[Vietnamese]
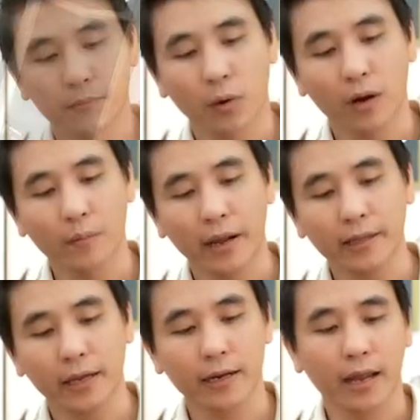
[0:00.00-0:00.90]
Một cái máy
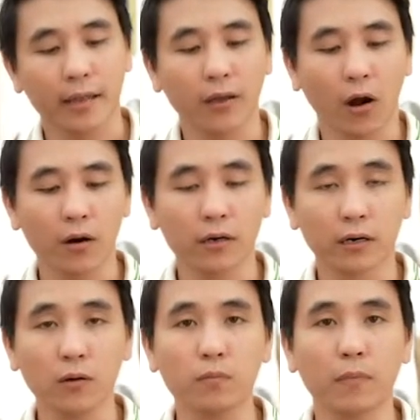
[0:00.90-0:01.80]
tất cả vỏ được
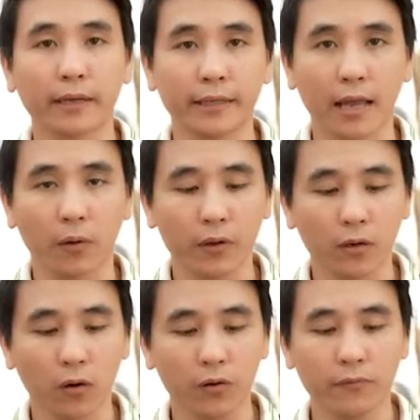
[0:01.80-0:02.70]
đúc bằng vàng nguyên
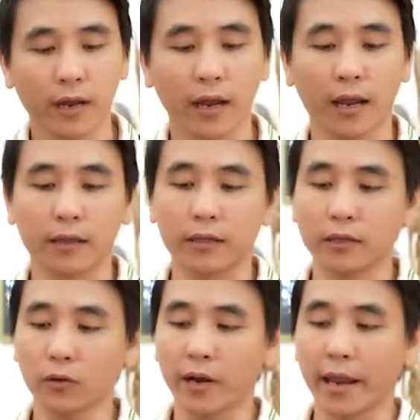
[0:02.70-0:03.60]
khối và
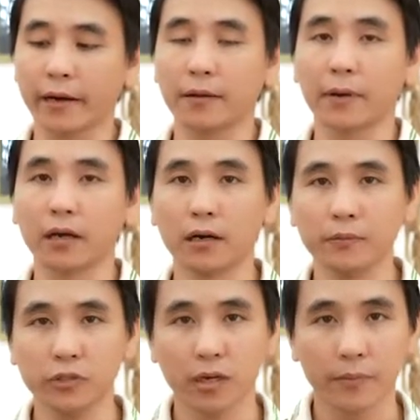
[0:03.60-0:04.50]
những chỗ đen là bằng
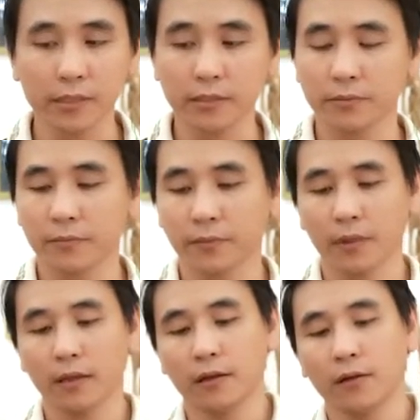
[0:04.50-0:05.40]
gốm ceramic.
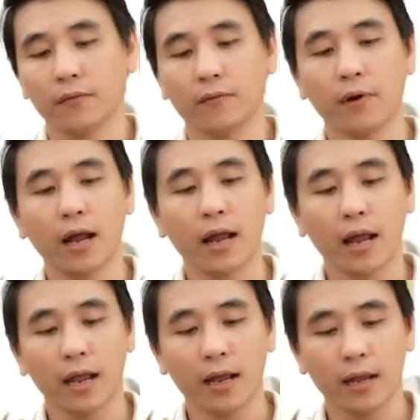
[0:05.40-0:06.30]

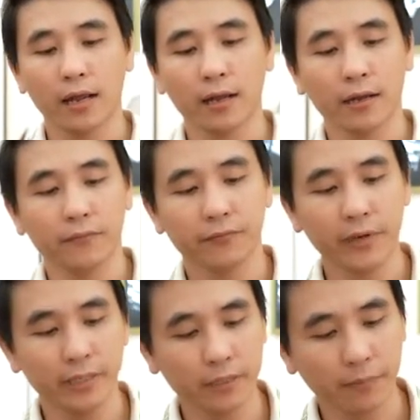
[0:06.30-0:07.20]
Và
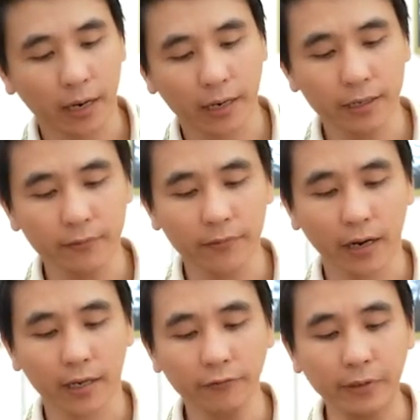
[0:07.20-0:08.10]
phía trước mặt kính
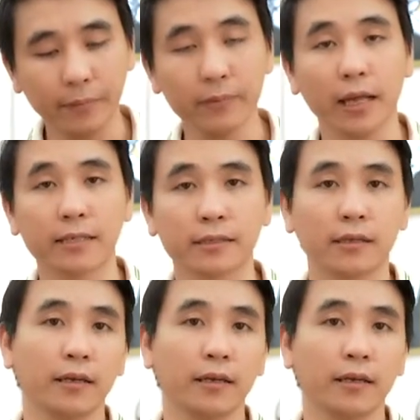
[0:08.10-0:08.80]
và kính phím là